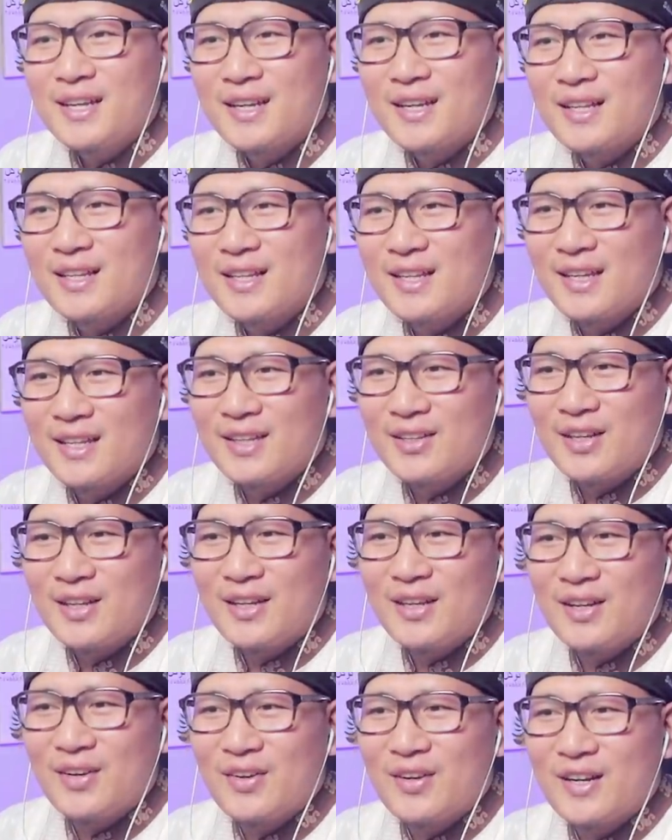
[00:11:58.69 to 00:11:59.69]
ngelihat
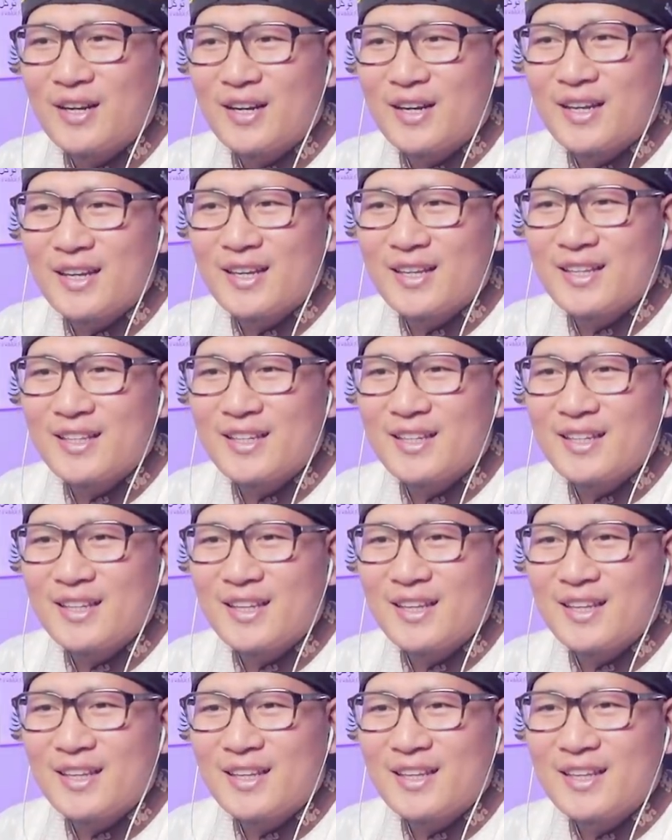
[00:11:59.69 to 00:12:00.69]
ada orang kayak
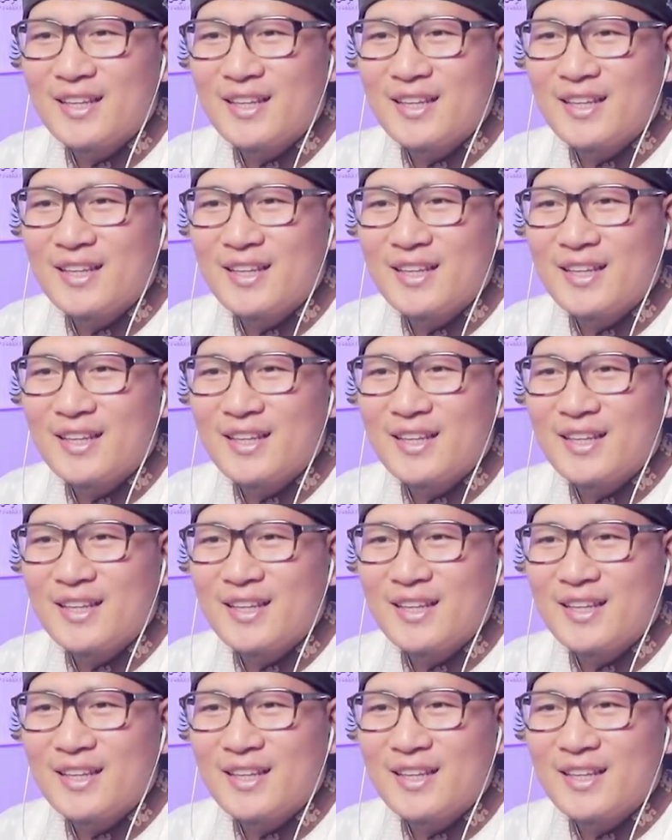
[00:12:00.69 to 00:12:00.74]
gini,